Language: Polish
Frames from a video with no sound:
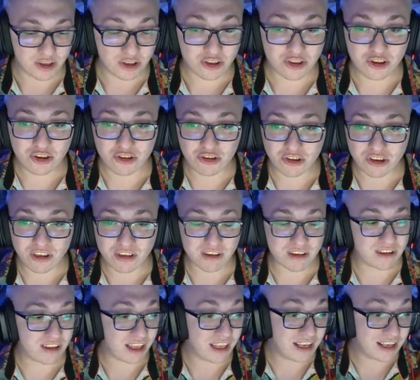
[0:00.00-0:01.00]
czy to jest
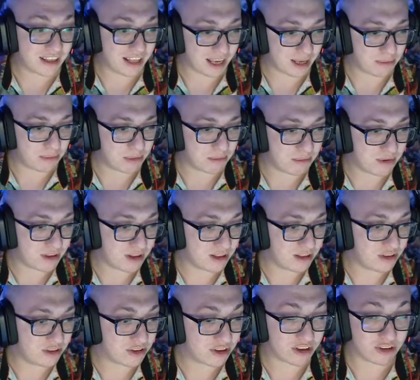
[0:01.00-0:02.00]
z tej knajpy
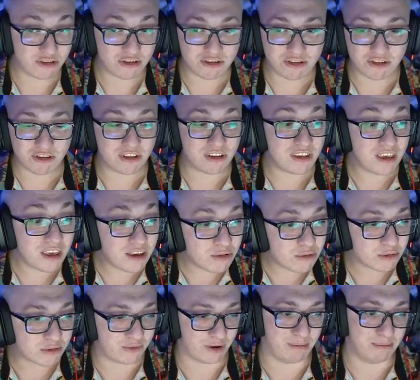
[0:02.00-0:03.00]
mydelniczka, czy to jest jej,
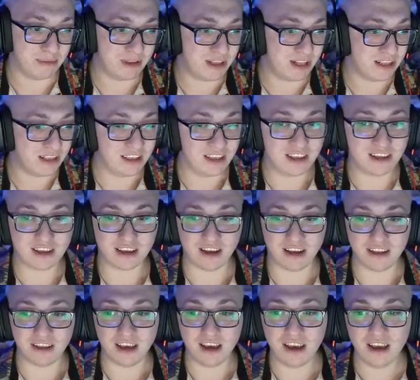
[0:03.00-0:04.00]
mm. kurwa, mydelniczka,
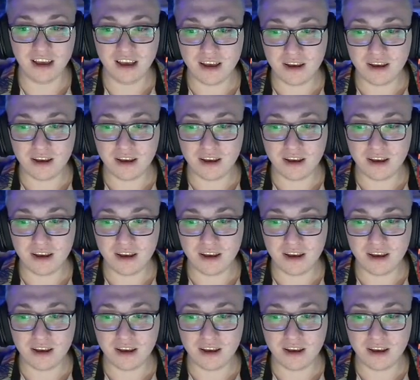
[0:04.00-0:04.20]
nie?